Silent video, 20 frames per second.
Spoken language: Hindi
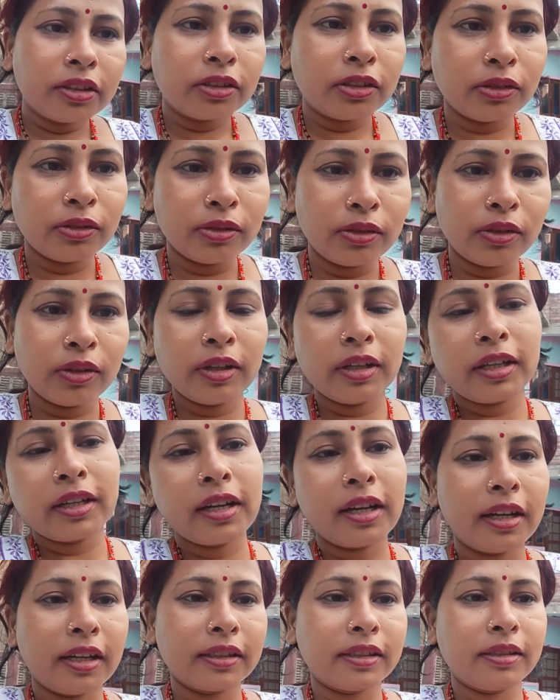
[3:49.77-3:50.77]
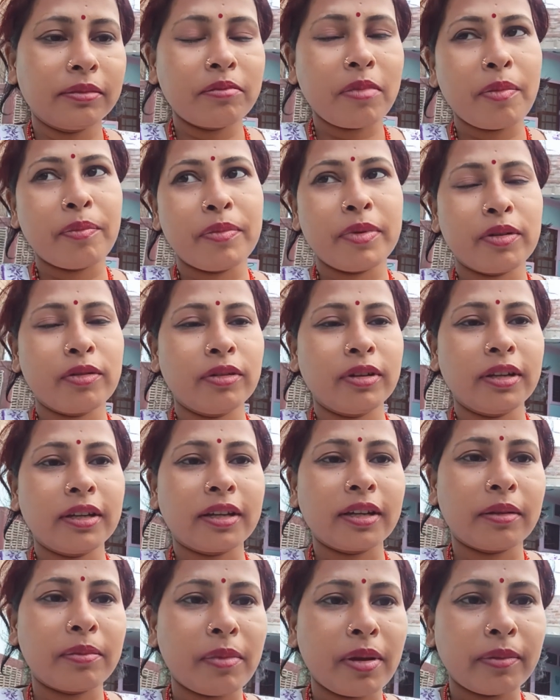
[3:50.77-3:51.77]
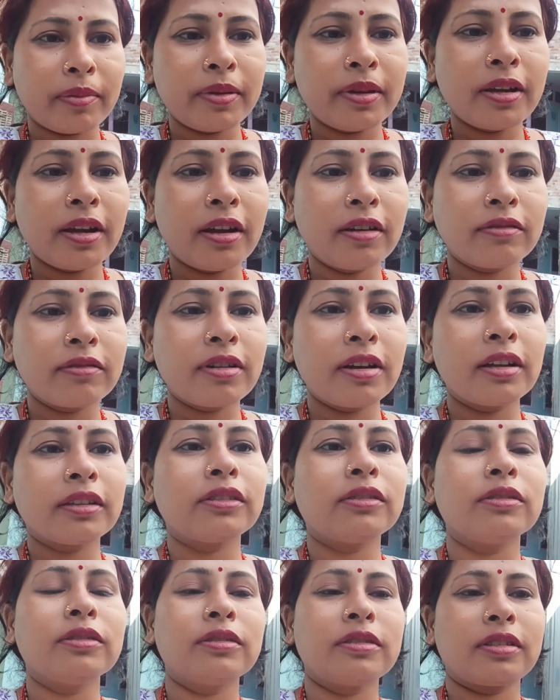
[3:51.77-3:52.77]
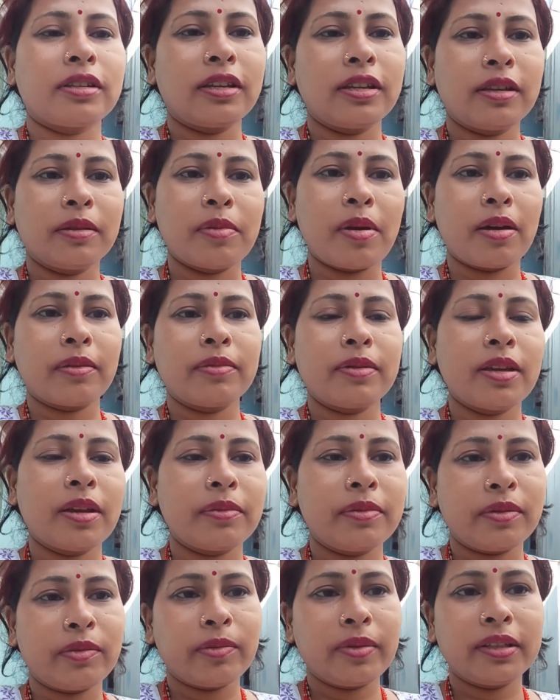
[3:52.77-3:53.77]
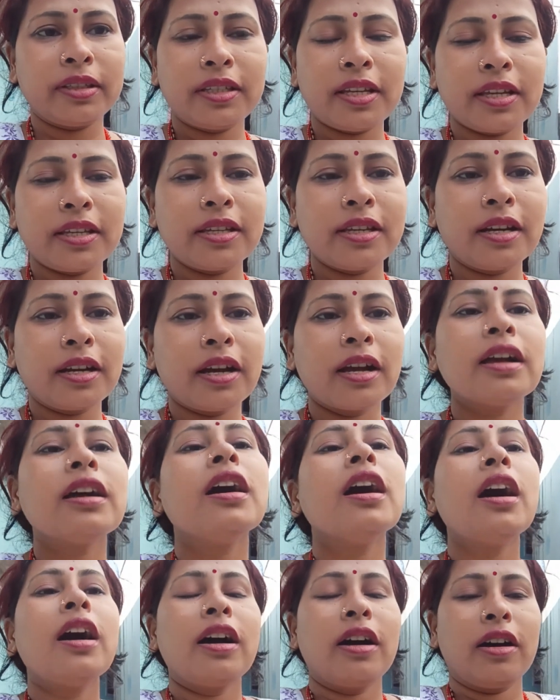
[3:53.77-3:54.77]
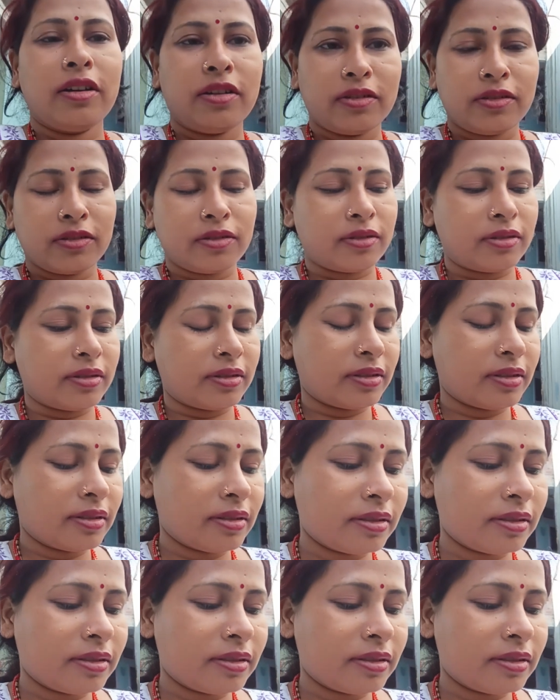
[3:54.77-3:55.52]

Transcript: तो उन्होंने कहा कि मम्मी को लेकर मैं भी आऊँगा तो इसलिए भाभी अभी मत जाइएगा और